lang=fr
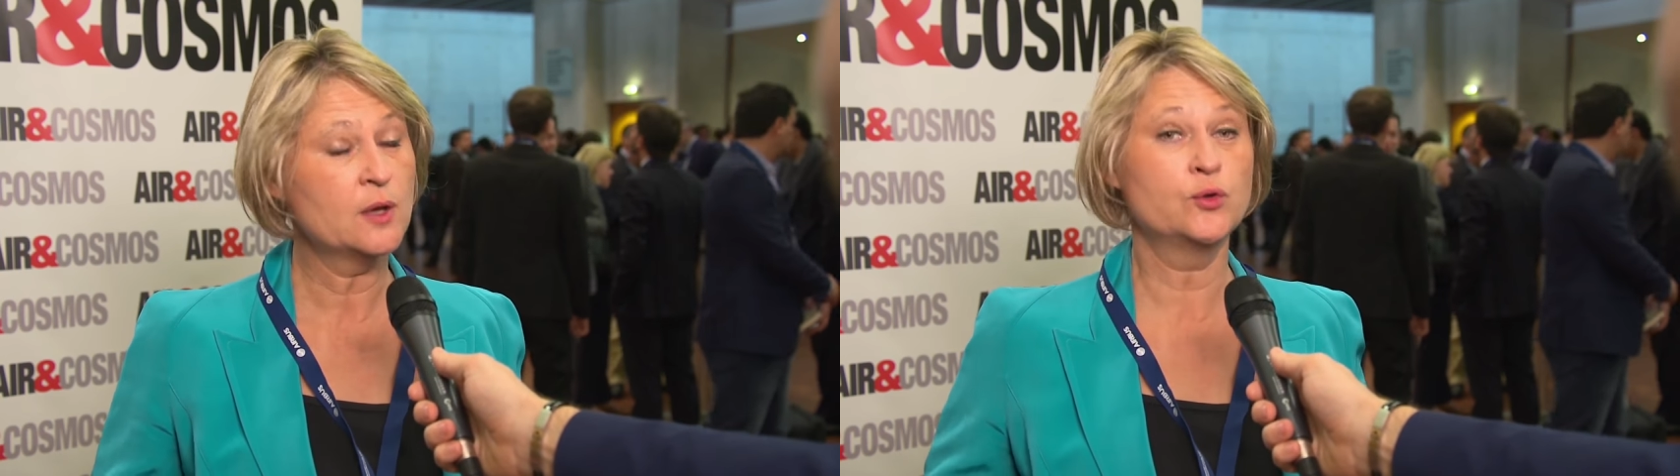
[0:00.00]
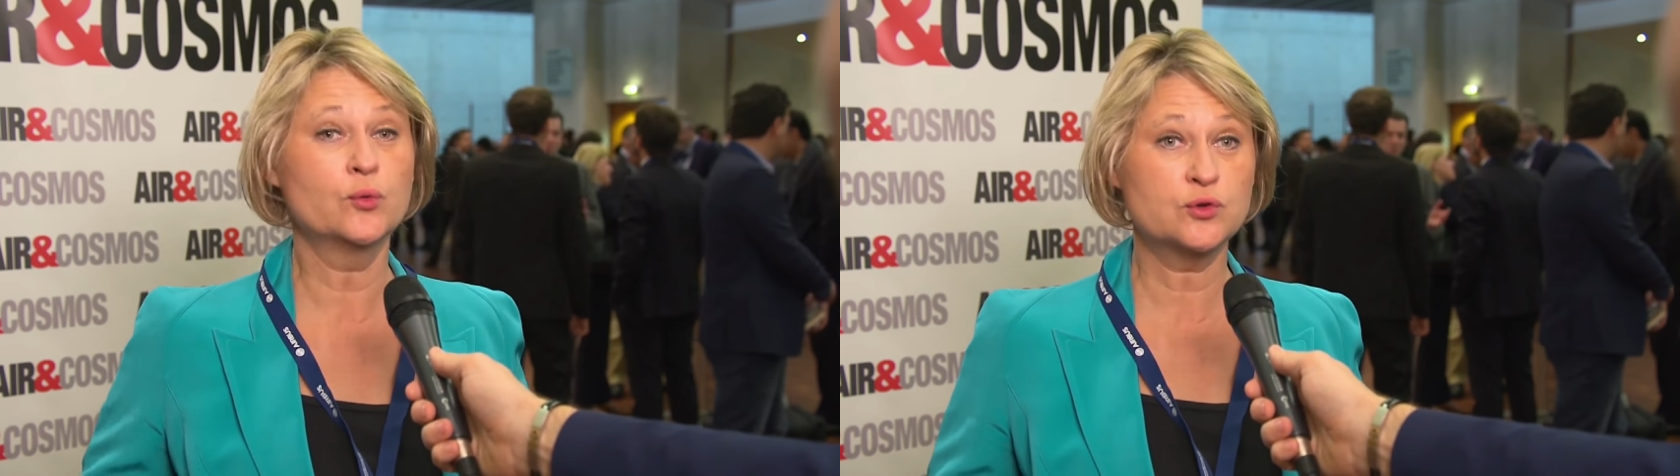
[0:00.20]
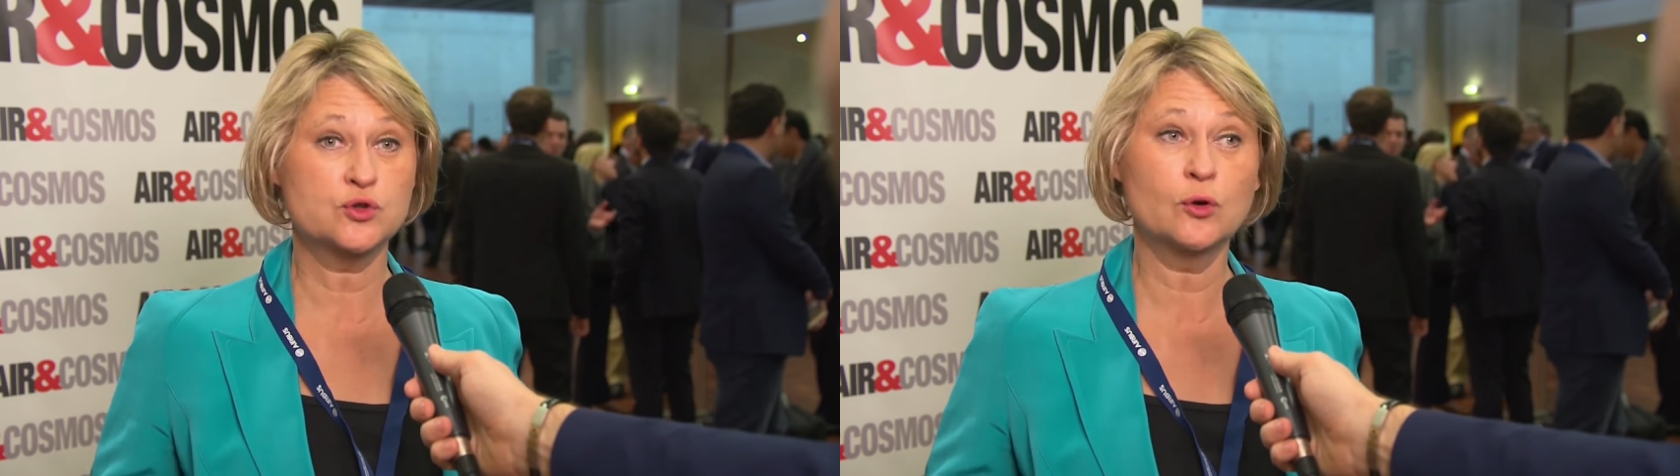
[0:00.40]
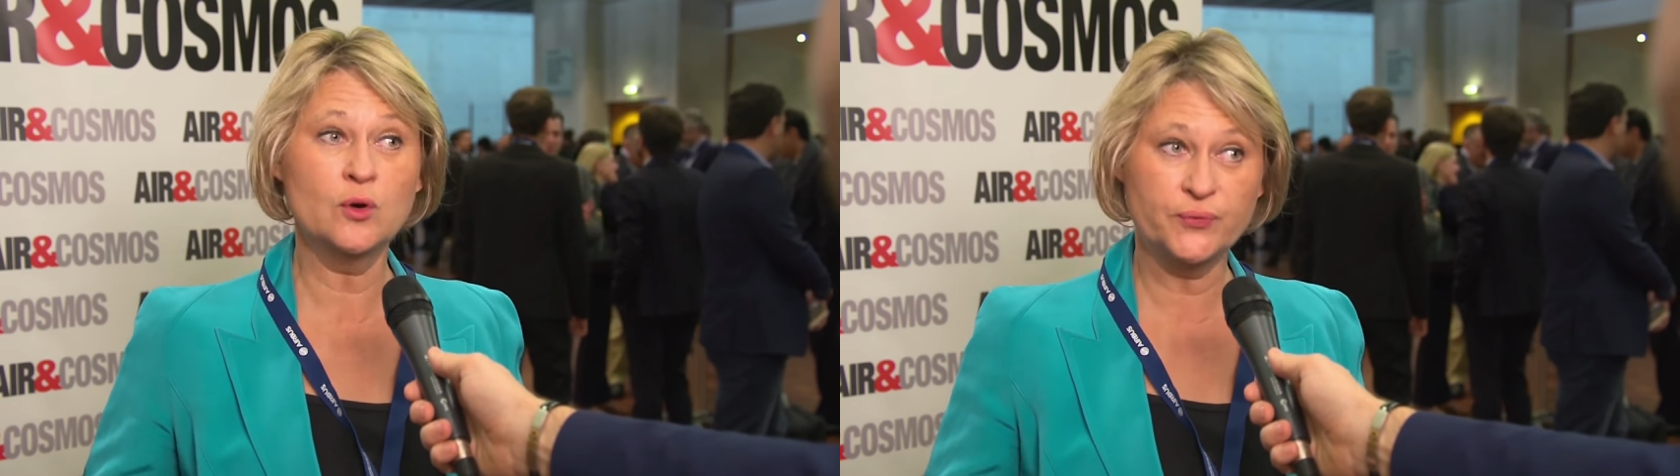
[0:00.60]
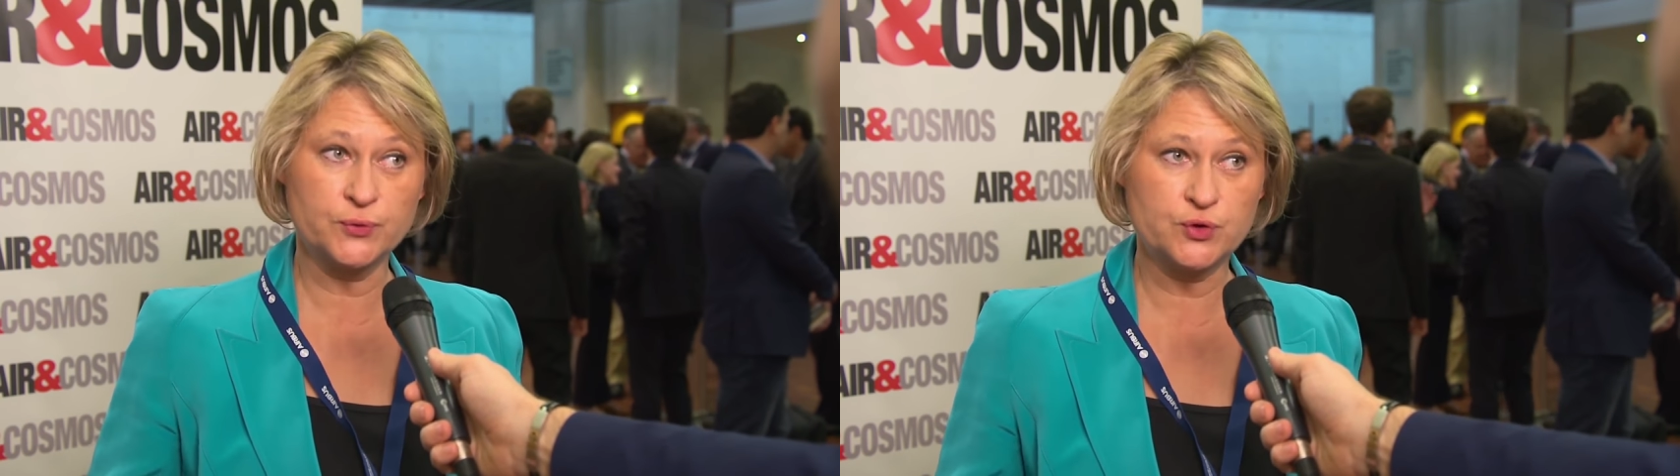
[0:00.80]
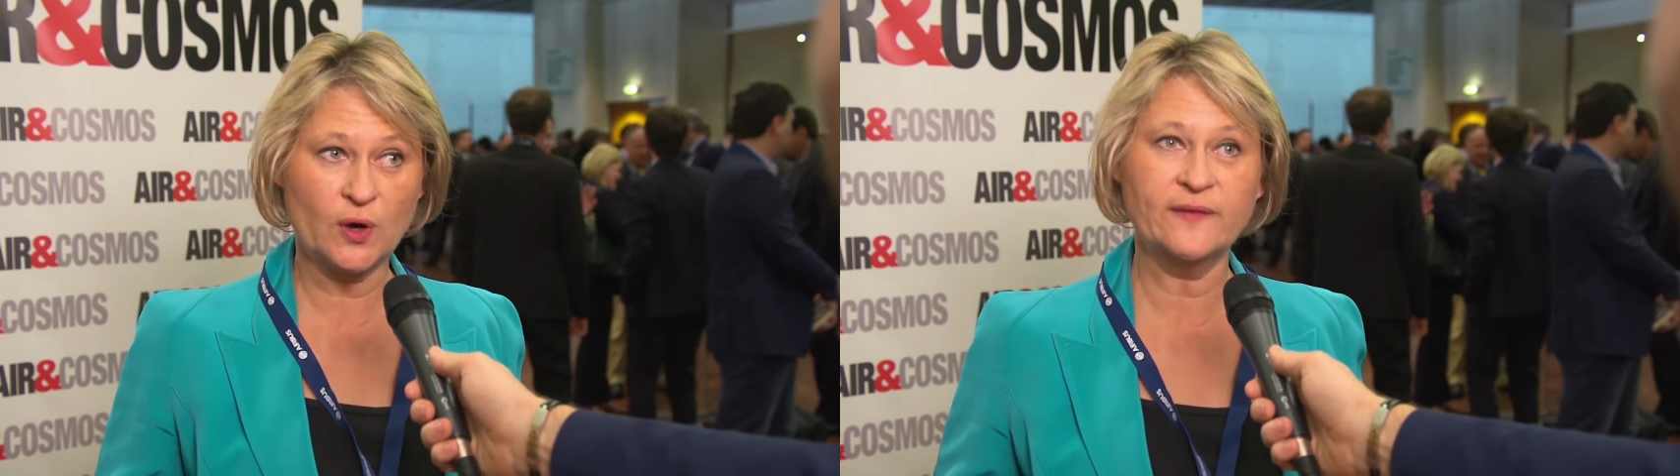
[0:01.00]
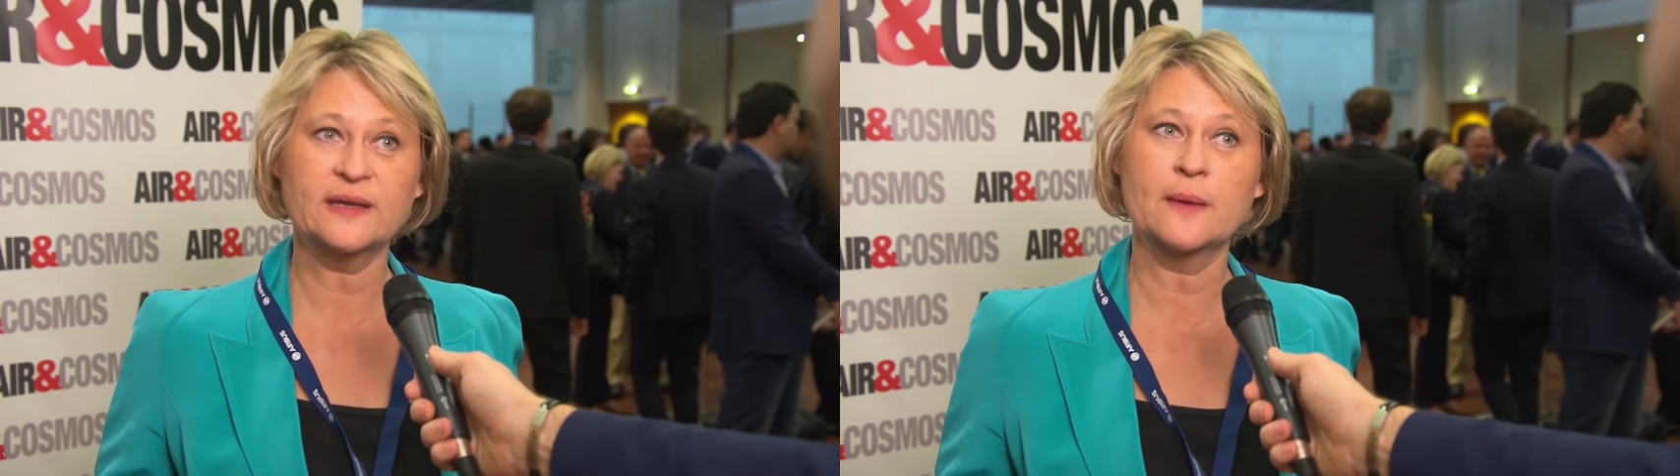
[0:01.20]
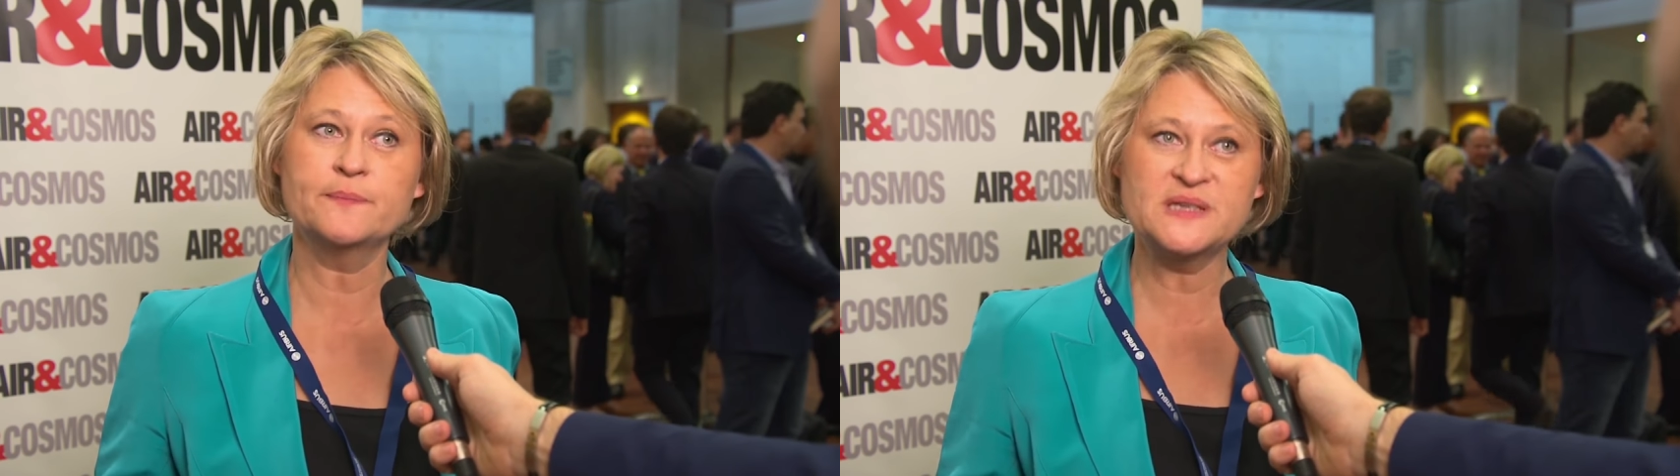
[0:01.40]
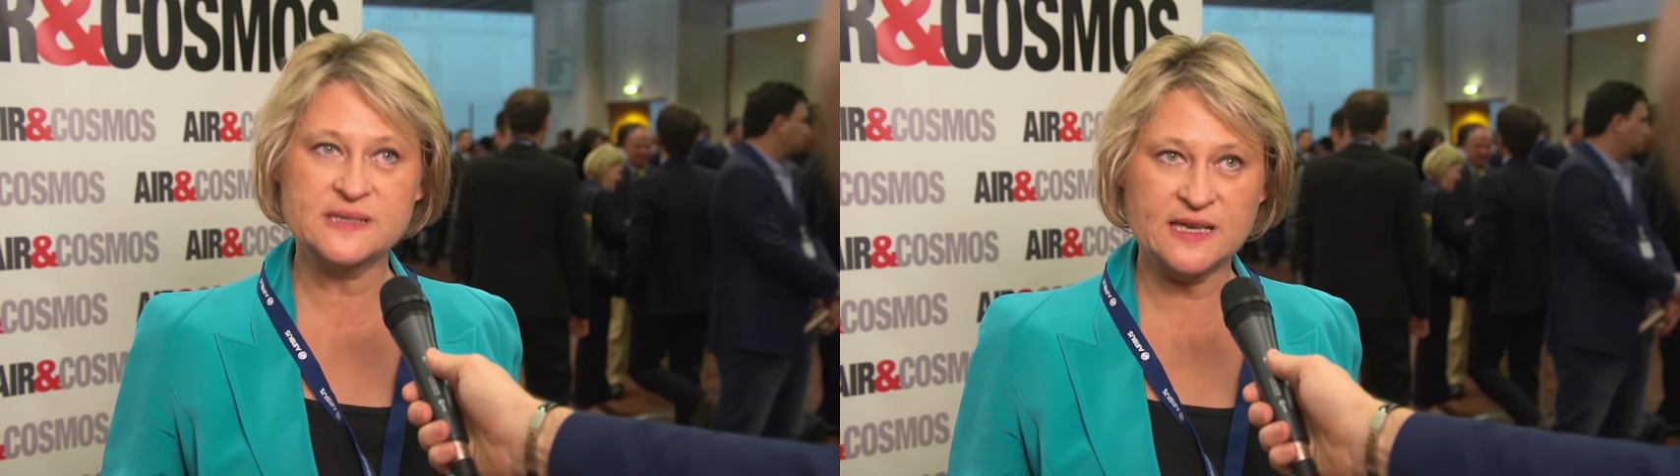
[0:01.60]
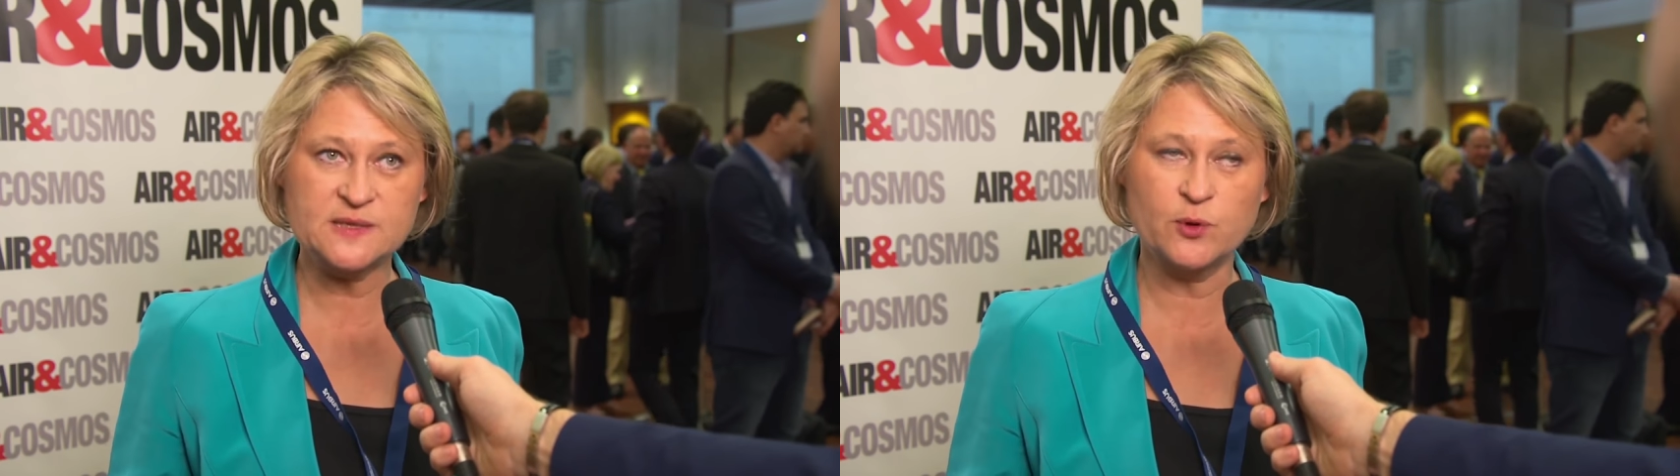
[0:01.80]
donc sur le futur avec un business